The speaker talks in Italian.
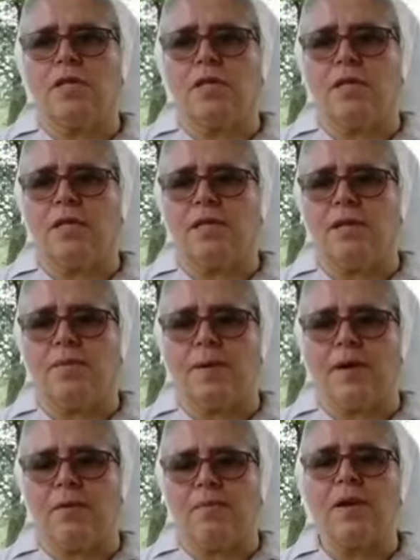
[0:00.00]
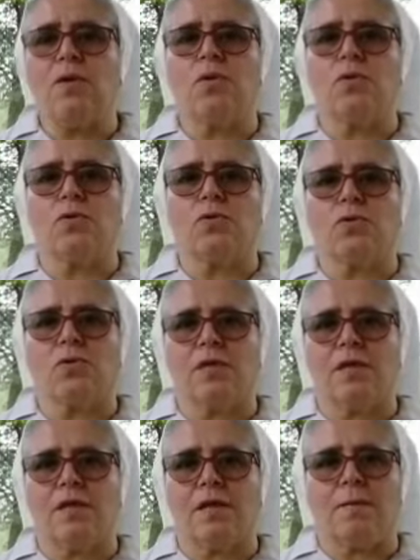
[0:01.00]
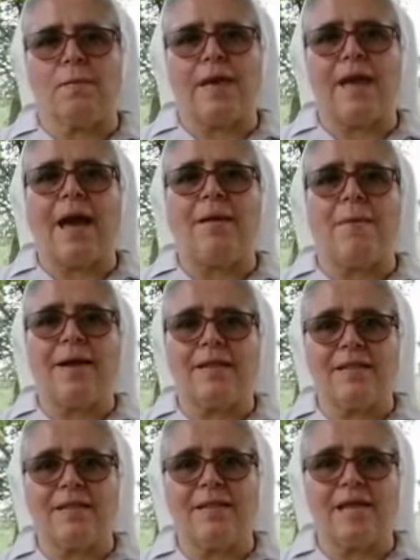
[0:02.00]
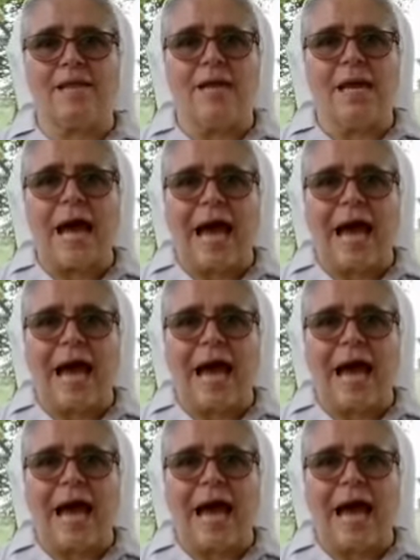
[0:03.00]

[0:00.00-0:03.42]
di, di, venirmi incontro, di dirmi avanti,